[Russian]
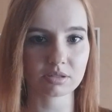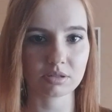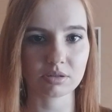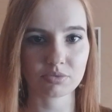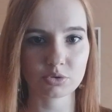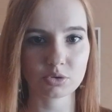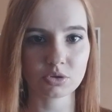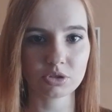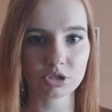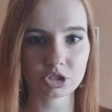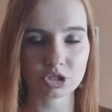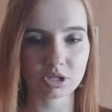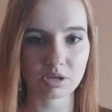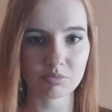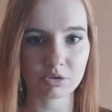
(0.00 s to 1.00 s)
э, все
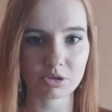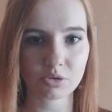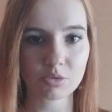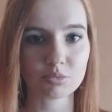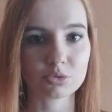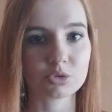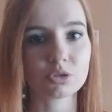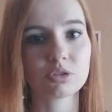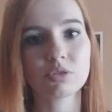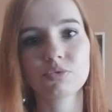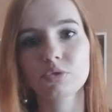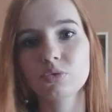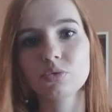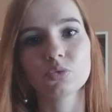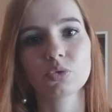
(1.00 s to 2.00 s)
нижнее белье будет на виду.